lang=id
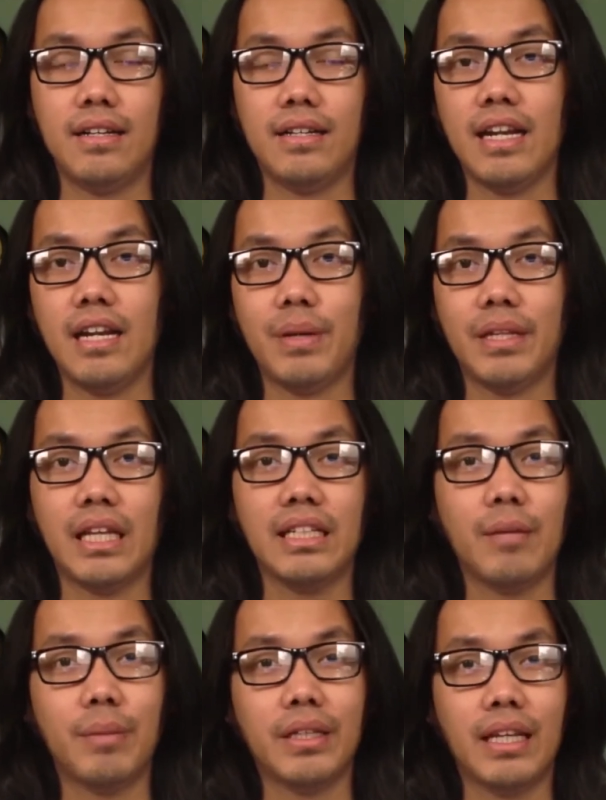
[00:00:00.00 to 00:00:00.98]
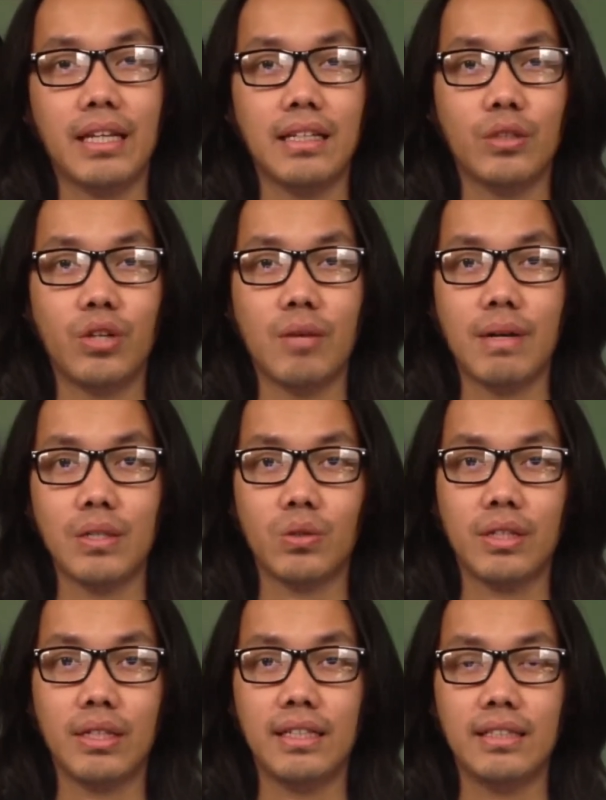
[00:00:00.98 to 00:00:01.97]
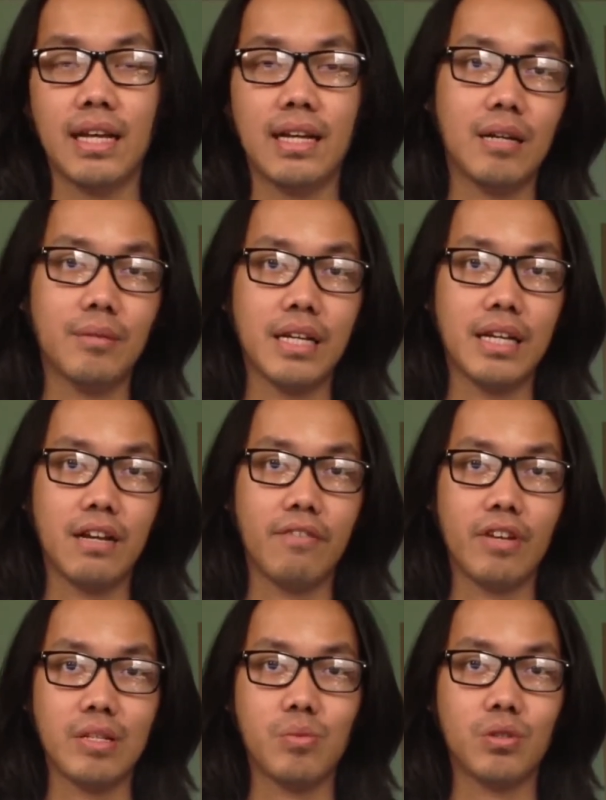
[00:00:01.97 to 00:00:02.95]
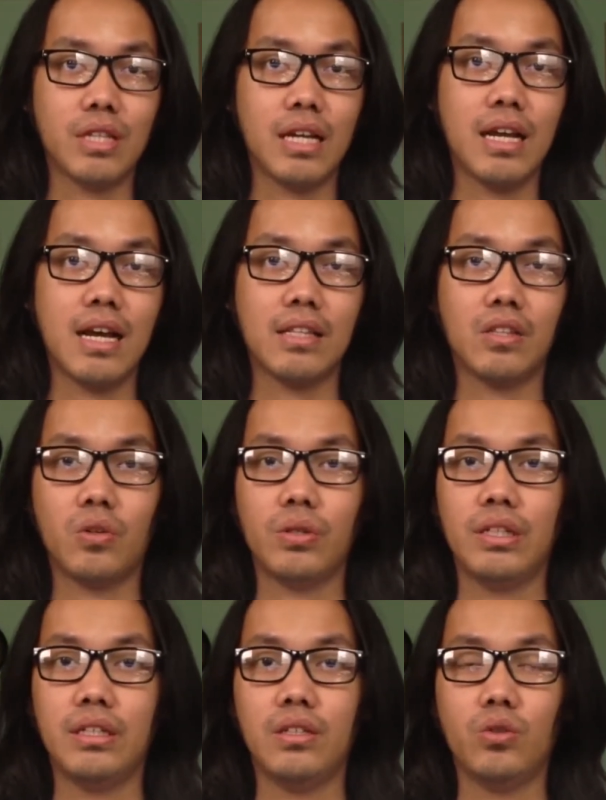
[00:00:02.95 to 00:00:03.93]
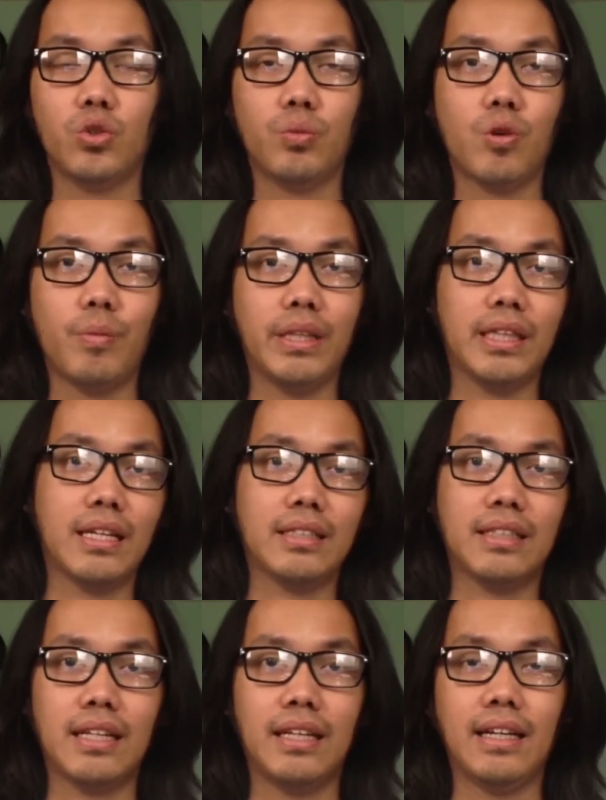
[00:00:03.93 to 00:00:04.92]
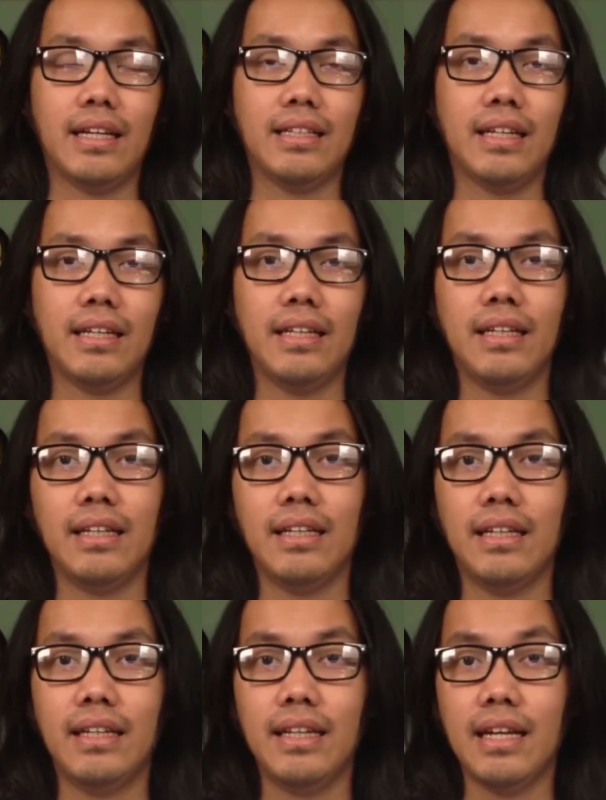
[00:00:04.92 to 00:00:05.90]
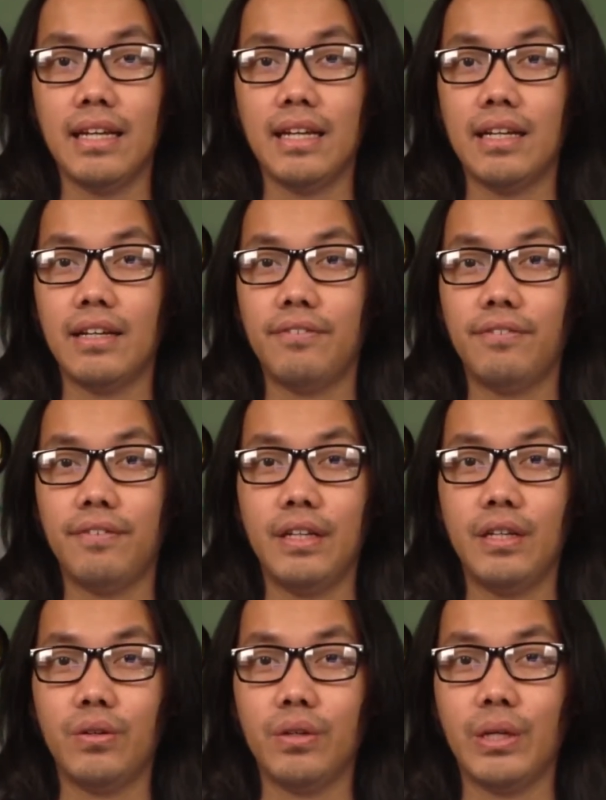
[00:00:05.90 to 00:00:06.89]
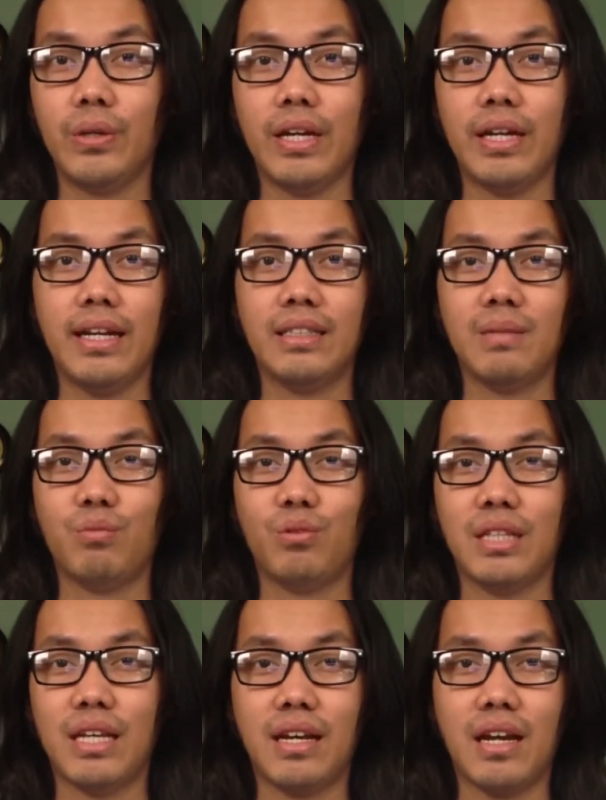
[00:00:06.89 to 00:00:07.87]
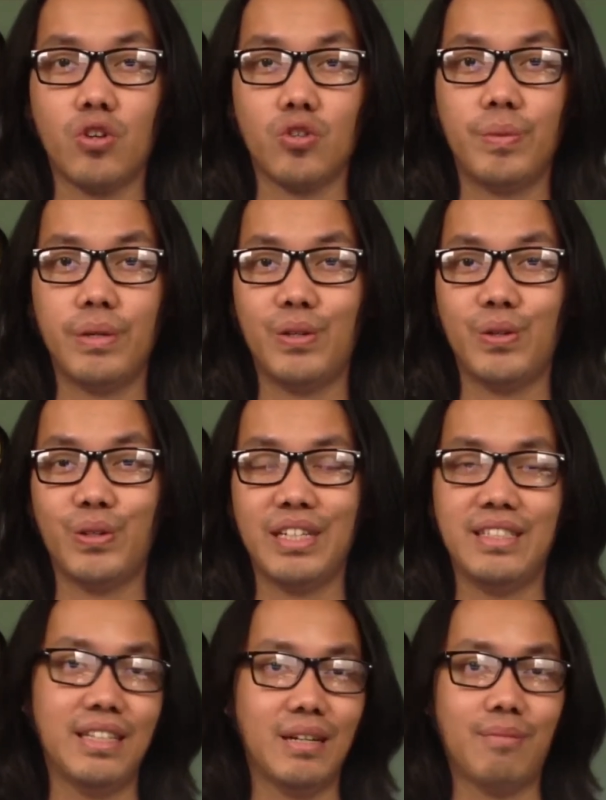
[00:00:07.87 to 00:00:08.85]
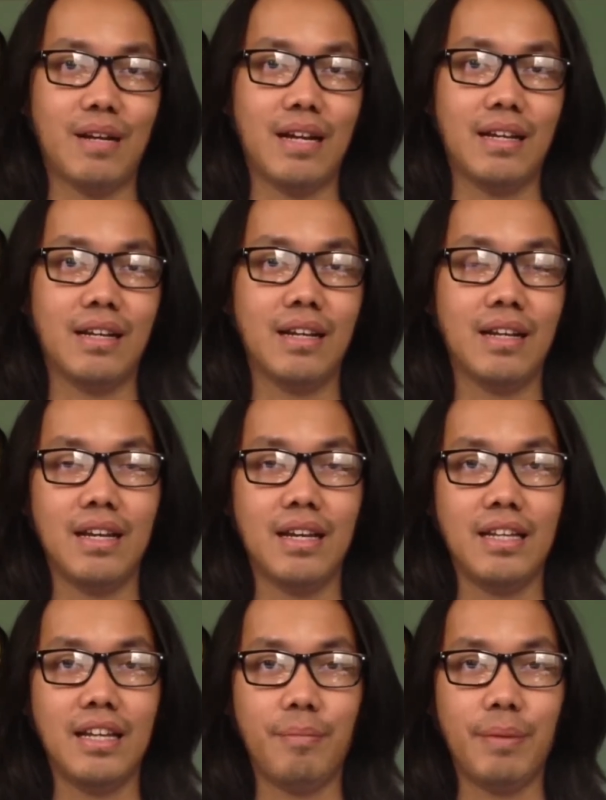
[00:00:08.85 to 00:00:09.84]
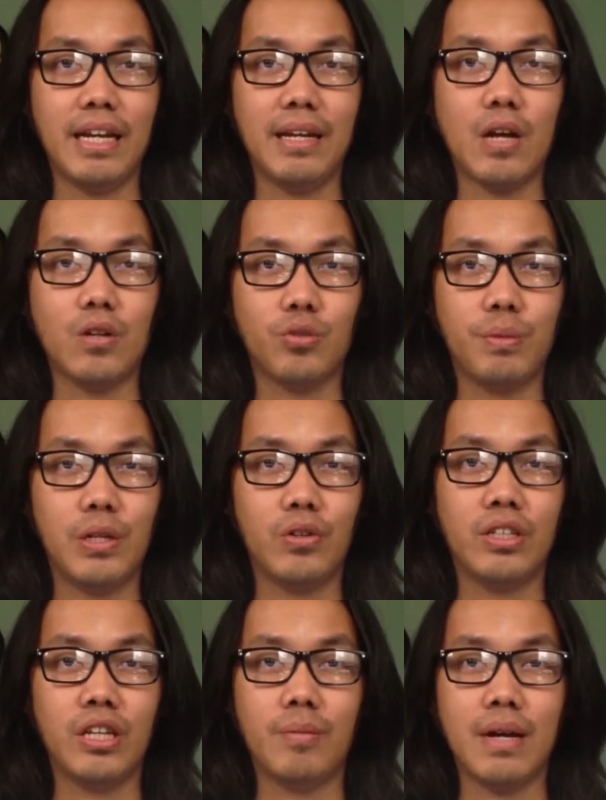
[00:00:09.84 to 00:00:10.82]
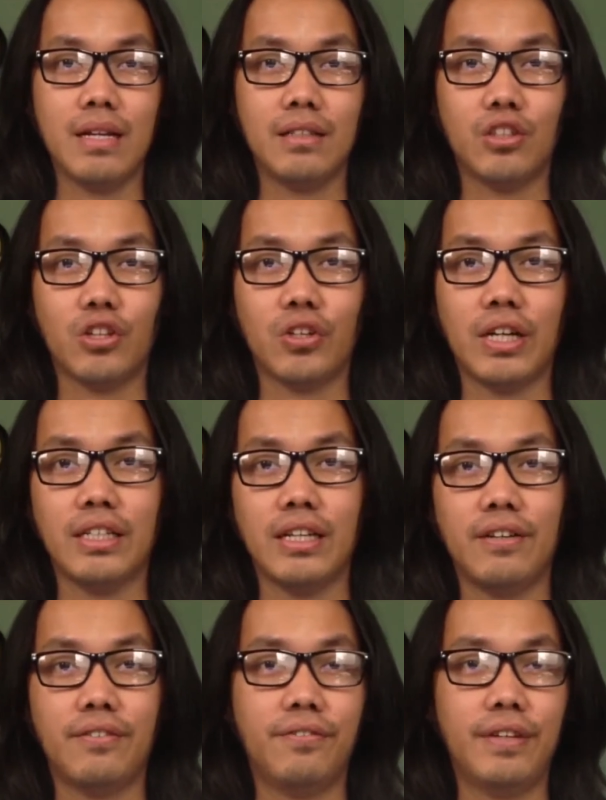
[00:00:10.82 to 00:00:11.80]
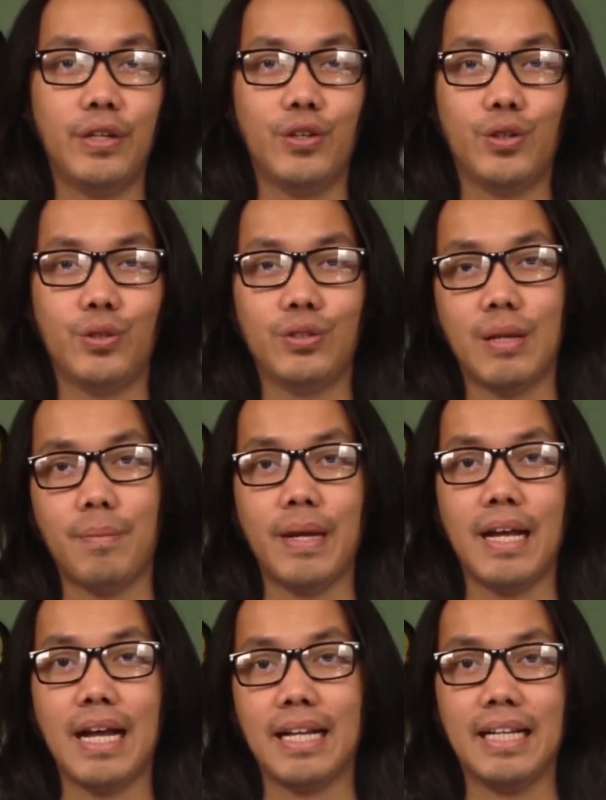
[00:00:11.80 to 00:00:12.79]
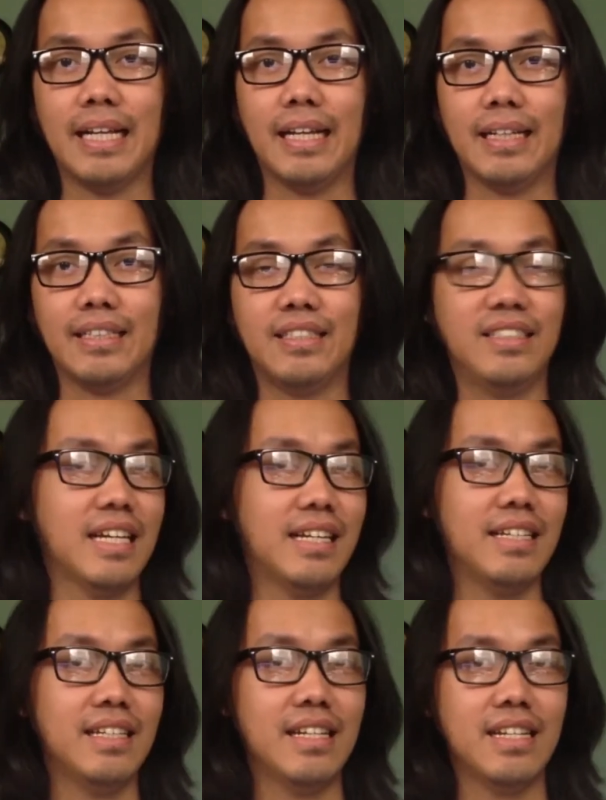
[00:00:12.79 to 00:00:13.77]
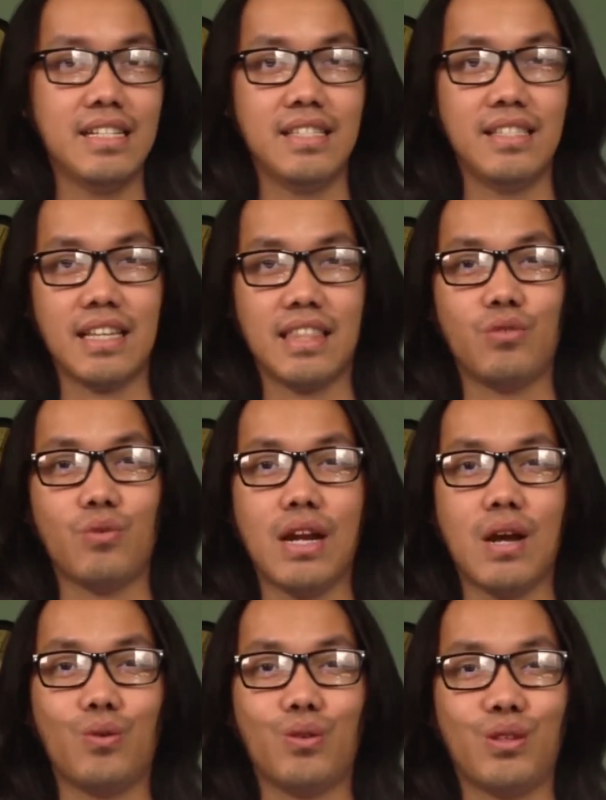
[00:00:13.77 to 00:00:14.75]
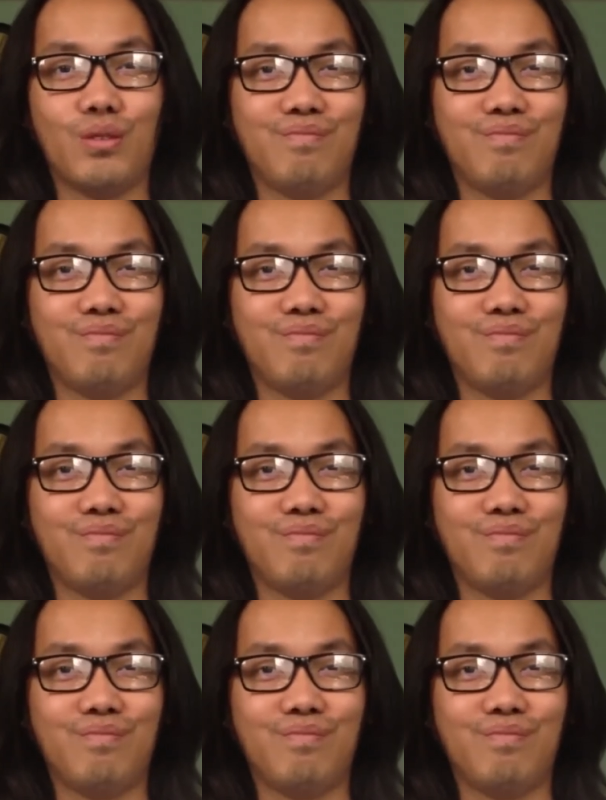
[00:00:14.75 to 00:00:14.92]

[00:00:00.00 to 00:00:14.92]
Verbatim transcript: Dari pertanyaan-pertanyaan sudah masuk di Instagram saya, Facebook saya, atau di Youtube komentar saya Jadi ini adalah video Q&A seputar Ausbildung di Jerman Yang pengen Ausbildung di Jerman, tonton aja video sampai akhir Jadi check this one out